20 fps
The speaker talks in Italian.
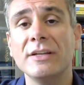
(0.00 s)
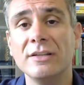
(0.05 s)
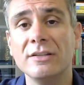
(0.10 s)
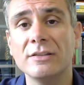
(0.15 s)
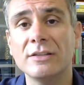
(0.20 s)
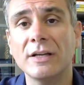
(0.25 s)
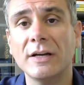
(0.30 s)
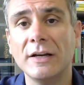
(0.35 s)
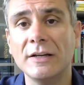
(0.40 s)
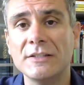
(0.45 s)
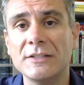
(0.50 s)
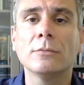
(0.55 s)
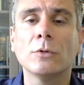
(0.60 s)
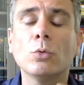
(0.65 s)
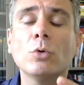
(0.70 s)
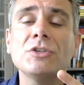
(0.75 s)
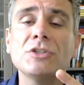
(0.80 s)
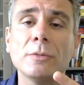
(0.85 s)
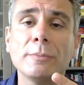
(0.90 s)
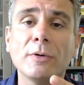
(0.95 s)
interesse.
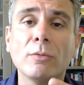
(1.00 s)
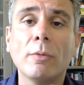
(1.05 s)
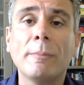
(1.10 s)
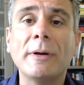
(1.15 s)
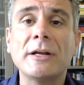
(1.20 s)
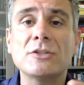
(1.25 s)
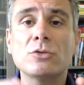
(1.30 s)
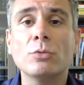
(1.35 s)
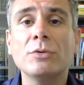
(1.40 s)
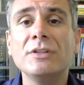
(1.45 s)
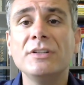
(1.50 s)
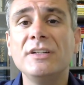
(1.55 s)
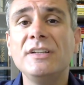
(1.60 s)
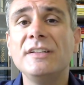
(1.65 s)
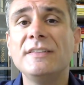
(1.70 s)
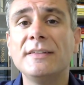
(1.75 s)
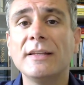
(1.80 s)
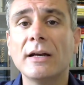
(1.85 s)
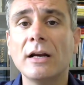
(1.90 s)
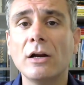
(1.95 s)
Questo è il primo passo, quindi
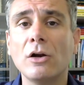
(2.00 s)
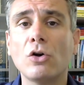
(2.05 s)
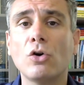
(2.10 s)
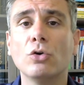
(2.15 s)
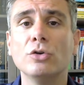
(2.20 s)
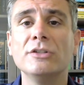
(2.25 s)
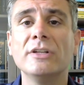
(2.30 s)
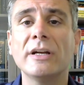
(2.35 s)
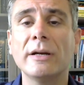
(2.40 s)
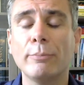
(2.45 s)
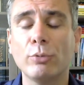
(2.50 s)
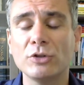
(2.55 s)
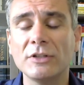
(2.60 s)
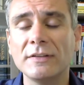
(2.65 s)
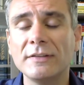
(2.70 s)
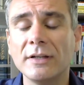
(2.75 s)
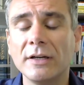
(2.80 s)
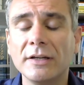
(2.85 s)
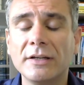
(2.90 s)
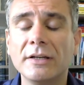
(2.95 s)
inizia a raccogliere
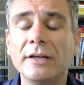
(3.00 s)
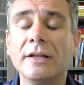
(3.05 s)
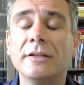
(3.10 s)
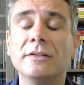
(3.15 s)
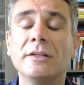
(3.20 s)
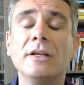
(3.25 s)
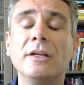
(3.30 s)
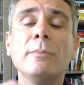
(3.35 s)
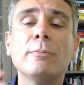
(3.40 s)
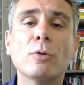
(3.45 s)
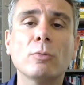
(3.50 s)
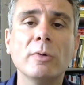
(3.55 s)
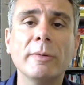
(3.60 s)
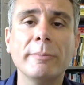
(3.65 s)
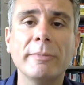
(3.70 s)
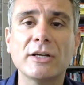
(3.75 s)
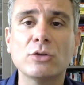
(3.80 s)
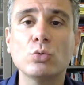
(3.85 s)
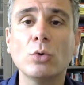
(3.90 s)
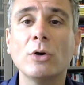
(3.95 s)
potenziali clienti. Il
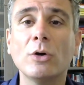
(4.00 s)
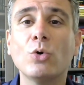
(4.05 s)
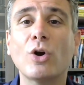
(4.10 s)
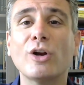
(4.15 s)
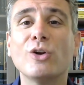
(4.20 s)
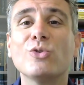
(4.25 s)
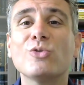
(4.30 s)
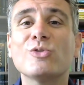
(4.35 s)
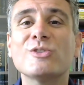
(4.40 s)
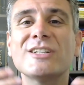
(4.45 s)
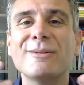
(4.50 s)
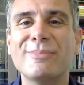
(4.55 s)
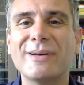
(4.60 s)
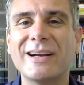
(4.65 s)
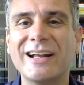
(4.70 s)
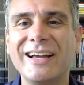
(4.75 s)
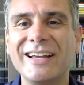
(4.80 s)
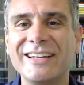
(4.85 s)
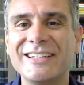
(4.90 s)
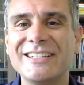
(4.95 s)
problema è che tu ancora non
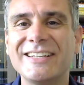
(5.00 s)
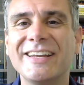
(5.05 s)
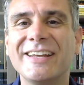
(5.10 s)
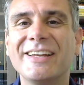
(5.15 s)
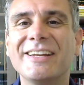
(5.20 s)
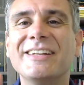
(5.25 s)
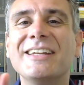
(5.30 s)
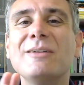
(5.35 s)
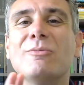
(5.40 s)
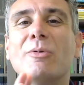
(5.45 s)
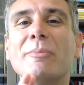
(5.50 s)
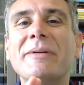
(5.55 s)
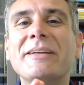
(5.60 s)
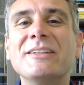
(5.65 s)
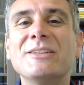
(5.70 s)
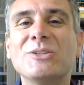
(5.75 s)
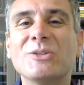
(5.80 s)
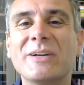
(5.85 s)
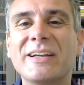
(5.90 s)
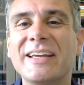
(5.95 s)
saprai se nel
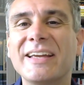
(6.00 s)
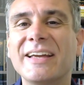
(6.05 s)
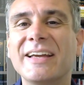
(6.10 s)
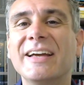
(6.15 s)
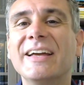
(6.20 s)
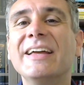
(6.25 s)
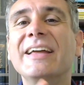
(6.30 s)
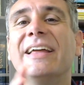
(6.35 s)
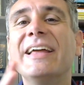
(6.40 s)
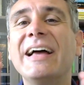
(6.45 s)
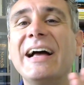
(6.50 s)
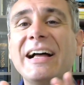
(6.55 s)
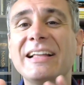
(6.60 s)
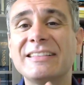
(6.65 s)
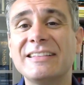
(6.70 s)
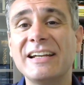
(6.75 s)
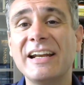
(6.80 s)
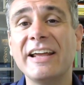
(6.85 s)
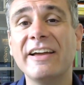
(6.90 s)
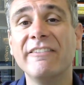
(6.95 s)
momento che
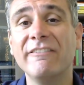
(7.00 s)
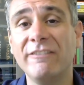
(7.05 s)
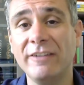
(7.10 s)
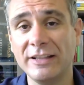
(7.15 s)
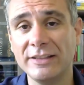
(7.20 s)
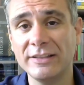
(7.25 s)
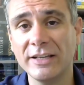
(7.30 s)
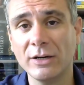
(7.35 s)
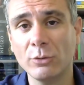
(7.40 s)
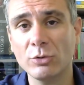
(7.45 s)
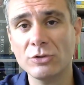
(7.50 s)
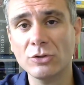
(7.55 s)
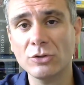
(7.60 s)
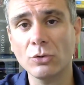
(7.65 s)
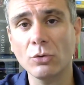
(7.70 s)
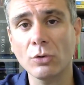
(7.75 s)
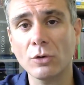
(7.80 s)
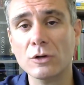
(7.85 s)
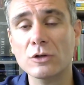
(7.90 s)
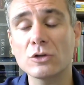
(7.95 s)
andrai a vendere questo
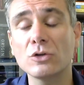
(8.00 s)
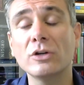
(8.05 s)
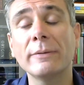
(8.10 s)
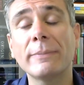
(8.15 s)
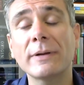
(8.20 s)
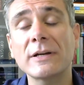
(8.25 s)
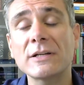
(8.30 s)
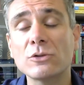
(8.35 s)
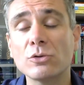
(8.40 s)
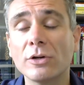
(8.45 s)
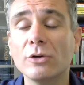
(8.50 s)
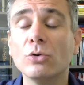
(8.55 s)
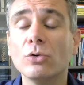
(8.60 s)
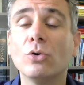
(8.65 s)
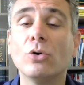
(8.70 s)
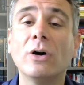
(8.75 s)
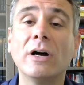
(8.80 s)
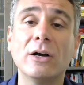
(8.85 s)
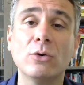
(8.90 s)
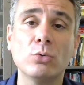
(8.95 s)
corso, le persone
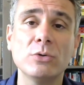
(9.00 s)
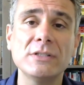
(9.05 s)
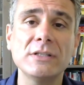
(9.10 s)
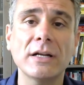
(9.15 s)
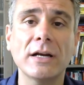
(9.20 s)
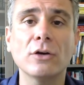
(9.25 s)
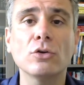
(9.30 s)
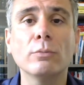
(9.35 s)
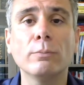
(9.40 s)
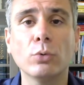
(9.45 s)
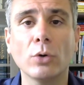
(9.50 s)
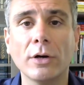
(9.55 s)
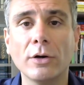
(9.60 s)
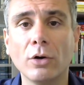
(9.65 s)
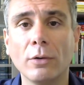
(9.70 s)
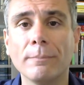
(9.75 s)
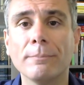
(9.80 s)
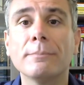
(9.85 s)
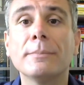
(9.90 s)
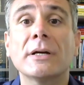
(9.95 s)
lo acquisteranno oppure
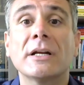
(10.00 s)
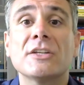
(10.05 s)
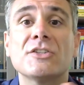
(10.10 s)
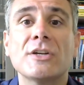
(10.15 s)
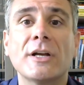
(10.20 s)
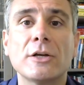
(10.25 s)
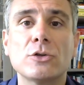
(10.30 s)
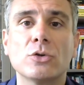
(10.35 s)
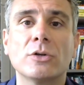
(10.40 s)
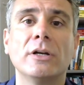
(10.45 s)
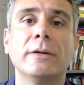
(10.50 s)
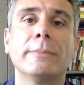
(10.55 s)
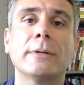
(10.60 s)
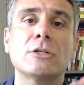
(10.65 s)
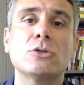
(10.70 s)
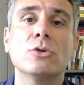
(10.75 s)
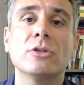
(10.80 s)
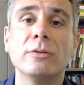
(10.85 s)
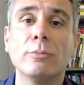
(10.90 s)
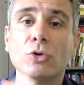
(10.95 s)
no, perché c'è caso che le
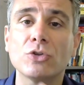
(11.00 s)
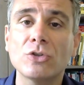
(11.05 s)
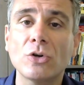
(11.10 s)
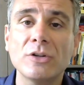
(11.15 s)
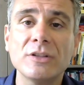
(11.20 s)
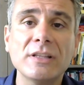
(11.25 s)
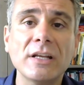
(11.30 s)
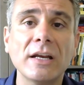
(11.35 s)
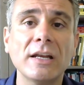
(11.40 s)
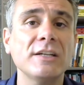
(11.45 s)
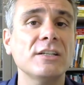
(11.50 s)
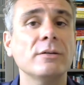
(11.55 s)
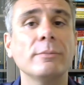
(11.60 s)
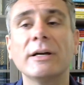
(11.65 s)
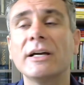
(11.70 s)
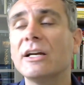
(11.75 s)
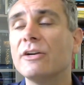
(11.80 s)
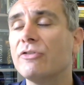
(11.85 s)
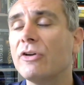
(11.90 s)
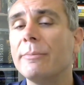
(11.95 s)
persone dimostrano interesse,
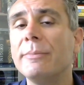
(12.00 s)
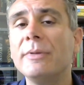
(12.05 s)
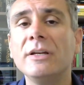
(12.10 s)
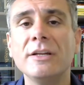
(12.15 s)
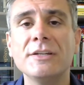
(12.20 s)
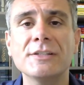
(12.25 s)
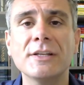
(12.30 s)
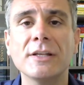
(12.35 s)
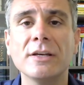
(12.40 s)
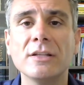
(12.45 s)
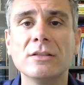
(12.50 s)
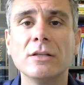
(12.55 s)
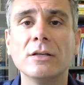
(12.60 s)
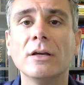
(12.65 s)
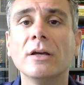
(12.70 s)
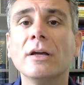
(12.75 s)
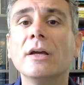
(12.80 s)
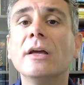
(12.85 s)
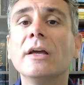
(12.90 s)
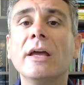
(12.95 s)
magari fai mille
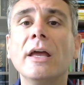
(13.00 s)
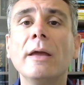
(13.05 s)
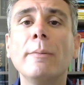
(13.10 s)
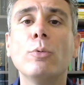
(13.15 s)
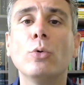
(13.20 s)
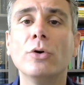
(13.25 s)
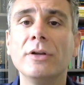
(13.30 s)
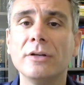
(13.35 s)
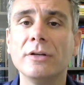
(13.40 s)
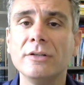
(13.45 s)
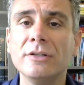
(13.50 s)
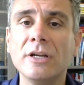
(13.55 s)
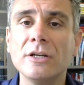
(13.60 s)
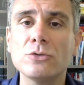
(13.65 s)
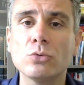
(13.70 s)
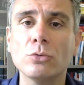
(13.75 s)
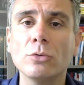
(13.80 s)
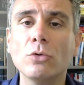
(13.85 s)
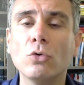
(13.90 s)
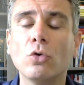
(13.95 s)
iscritti e poi
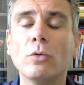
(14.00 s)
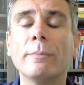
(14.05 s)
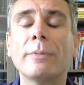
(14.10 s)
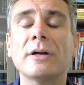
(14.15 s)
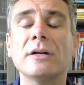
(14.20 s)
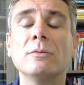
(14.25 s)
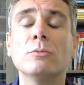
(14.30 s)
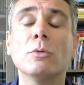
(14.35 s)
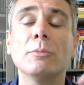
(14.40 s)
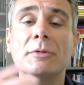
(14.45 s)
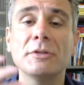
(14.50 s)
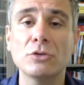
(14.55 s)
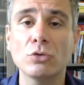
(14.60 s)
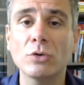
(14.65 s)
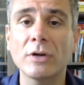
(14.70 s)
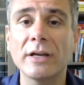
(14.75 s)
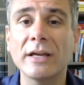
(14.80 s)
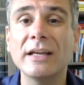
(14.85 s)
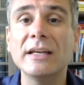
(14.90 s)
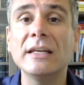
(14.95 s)
nessuno compra nel momento
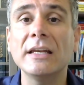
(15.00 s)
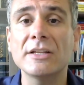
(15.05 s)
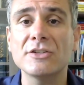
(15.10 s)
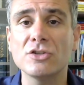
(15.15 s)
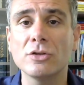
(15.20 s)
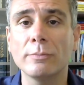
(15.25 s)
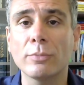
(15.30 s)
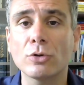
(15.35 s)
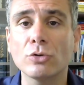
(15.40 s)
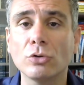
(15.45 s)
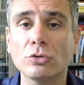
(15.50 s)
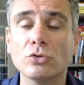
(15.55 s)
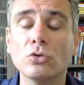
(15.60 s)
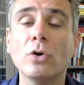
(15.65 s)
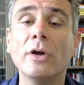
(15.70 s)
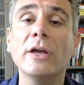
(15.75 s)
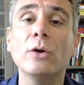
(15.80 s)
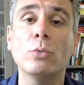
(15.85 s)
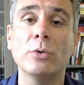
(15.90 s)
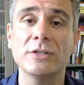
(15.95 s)
che lanci il
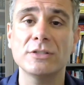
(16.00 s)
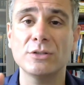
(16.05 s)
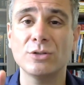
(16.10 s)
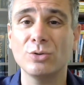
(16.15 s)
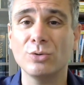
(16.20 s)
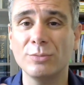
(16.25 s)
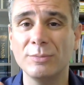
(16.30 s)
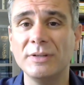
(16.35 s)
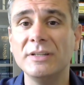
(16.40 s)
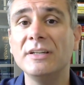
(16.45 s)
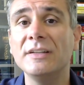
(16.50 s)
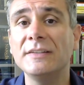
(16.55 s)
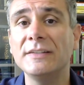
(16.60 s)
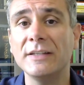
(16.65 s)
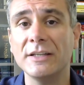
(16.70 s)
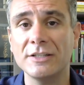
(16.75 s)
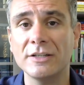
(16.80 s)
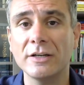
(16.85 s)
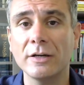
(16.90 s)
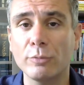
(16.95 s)
prodotto e questo
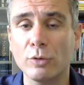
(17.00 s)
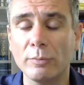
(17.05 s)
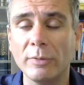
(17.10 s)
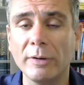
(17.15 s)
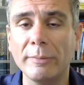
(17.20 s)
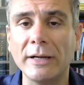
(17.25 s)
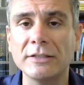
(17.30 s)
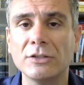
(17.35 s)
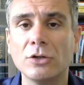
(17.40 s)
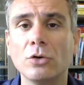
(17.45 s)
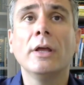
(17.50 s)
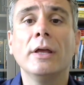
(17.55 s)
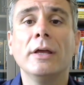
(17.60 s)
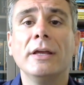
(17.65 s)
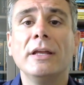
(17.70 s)
inizia a essere problematico.